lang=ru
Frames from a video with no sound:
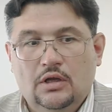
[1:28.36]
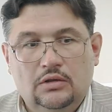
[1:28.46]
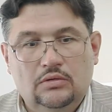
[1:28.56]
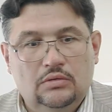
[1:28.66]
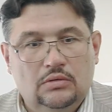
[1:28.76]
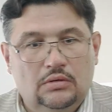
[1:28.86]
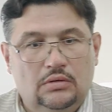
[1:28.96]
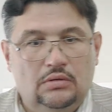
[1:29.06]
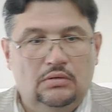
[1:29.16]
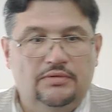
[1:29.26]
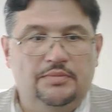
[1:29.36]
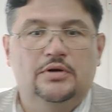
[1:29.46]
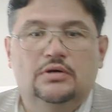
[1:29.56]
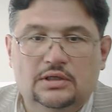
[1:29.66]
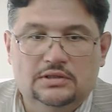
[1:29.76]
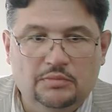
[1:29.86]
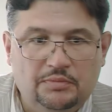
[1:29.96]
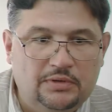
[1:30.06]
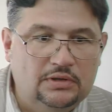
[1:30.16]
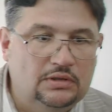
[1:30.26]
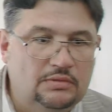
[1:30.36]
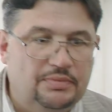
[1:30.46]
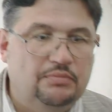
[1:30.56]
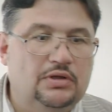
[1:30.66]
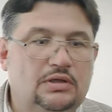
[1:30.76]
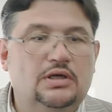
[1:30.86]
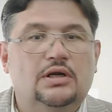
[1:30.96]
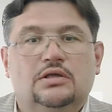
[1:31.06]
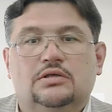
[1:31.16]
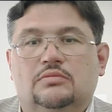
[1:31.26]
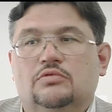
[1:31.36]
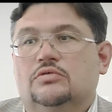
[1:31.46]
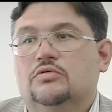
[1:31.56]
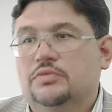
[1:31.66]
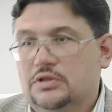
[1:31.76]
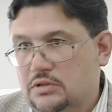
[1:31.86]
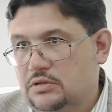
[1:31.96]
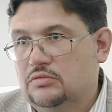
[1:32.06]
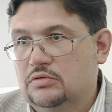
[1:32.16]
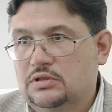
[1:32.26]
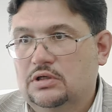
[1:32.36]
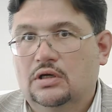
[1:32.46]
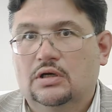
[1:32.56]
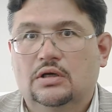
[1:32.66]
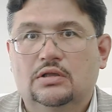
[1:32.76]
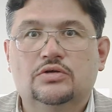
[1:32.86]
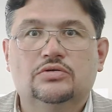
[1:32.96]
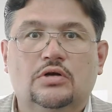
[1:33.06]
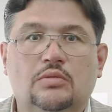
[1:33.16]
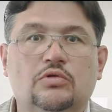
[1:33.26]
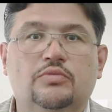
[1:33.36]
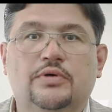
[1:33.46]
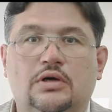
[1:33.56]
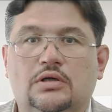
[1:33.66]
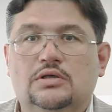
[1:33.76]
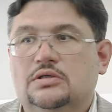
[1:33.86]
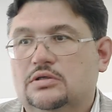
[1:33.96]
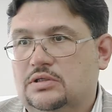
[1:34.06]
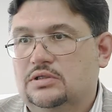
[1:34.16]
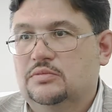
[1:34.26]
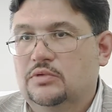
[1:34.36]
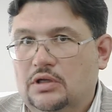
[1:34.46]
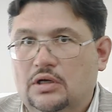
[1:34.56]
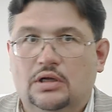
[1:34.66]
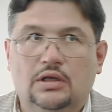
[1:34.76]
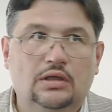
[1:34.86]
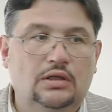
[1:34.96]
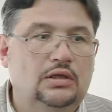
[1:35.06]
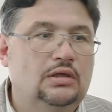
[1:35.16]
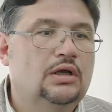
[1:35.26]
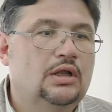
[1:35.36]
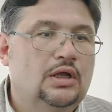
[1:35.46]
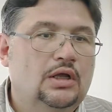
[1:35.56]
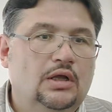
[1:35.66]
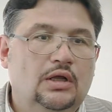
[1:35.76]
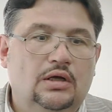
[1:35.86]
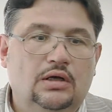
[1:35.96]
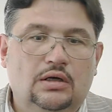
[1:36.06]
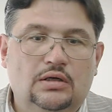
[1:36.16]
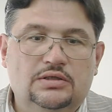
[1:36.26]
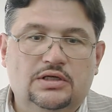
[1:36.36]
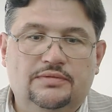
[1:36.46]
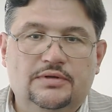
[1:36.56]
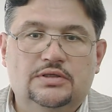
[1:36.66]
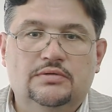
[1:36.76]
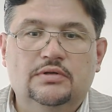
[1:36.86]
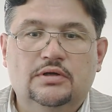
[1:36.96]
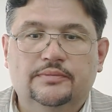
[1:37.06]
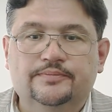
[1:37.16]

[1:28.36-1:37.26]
Ну, э, во-первых, хотел бы поблагодарить Moscow бизнес-скул за отличную работу по организации семинара и Э, соответственно,